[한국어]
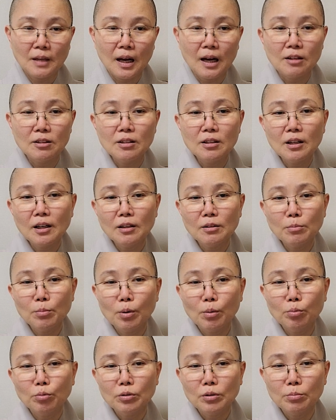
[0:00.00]
아니라는 네.
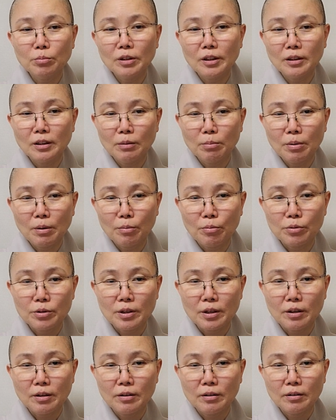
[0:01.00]
법우님 대답해
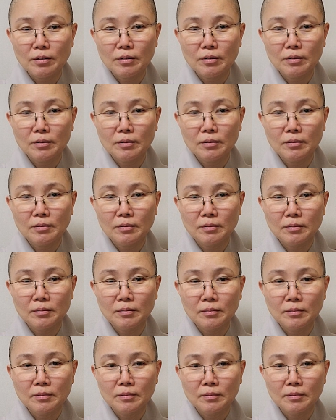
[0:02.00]
보세요.
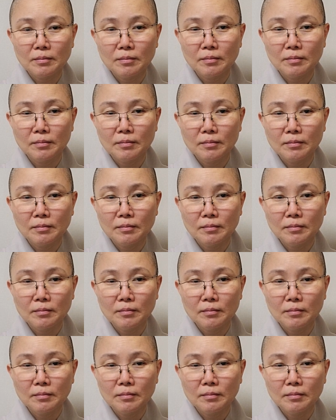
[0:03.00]
2 0 0 m l